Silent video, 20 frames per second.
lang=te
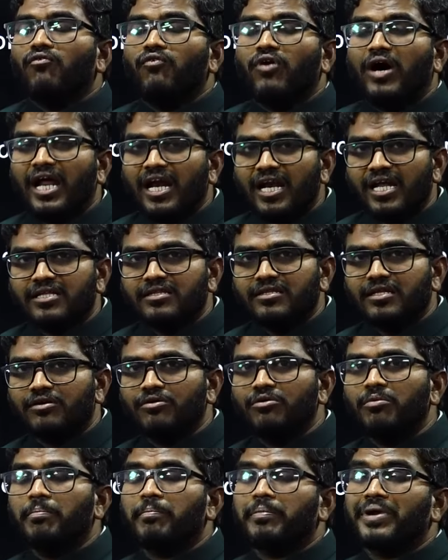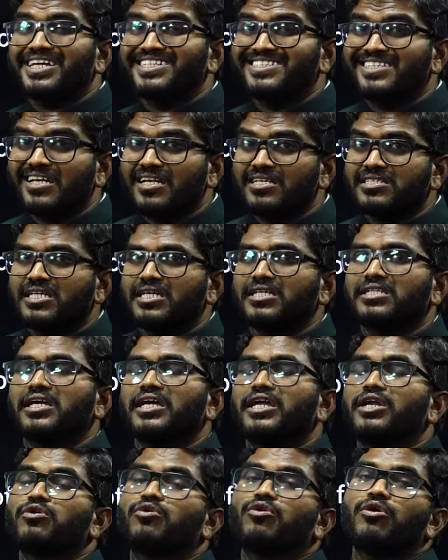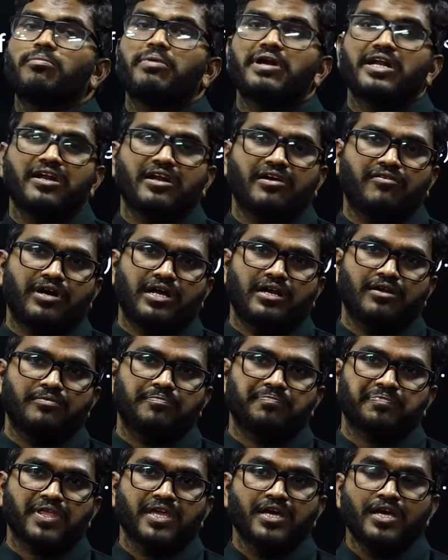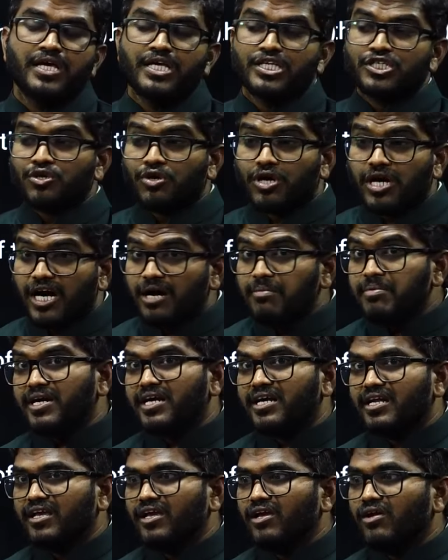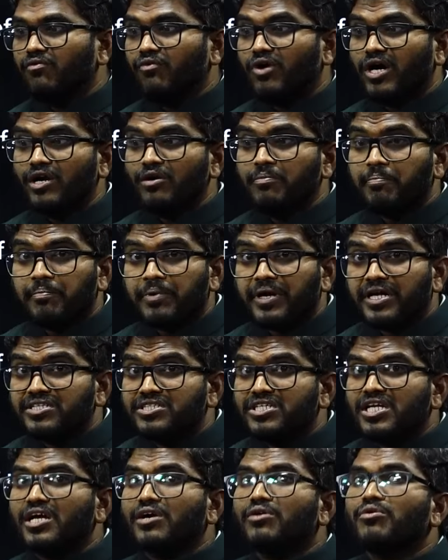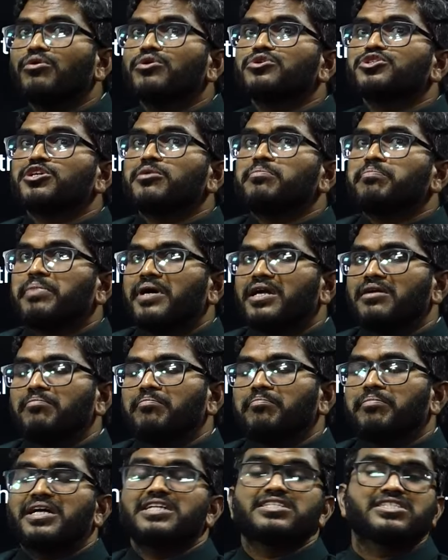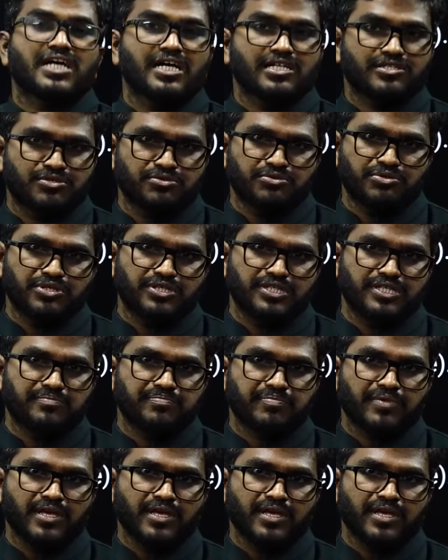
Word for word: వాళ్ళందరూ ప్రజల చేత ఎన్నుకోబడిన వాళ్ళు సో కాబట్టి వాళ్ళు ప్రజల కోసం పని పనిచేయాల్సి ఉంటుంది